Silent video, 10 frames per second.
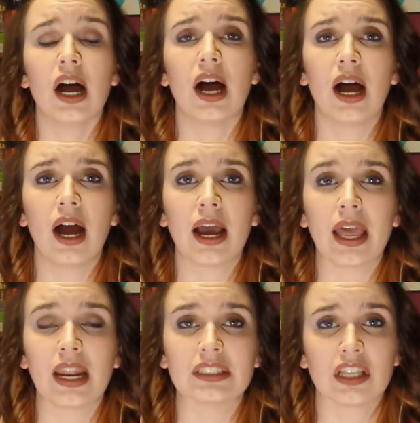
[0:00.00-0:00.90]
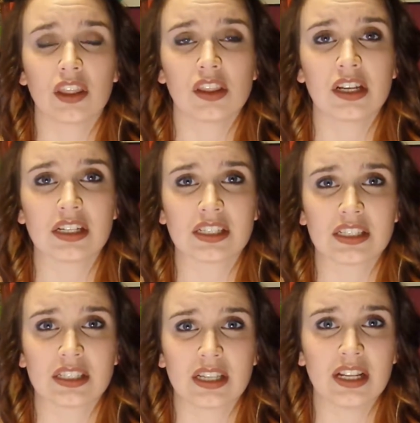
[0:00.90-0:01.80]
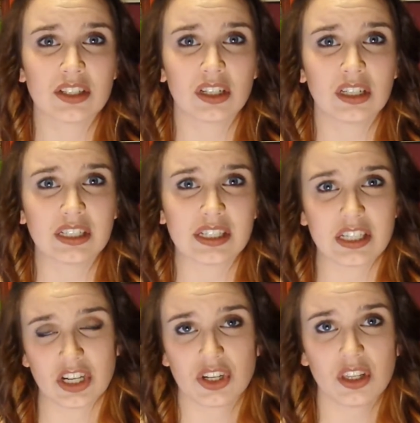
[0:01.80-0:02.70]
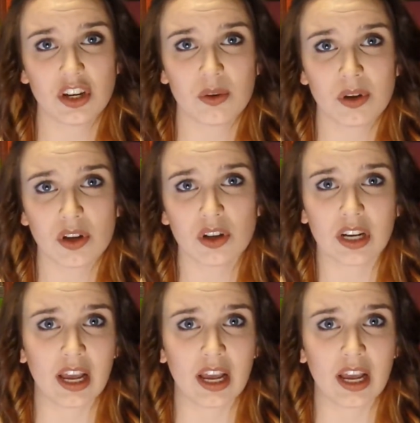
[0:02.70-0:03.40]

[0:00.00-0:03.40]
ah, en la estación de Central Station de Nueva York,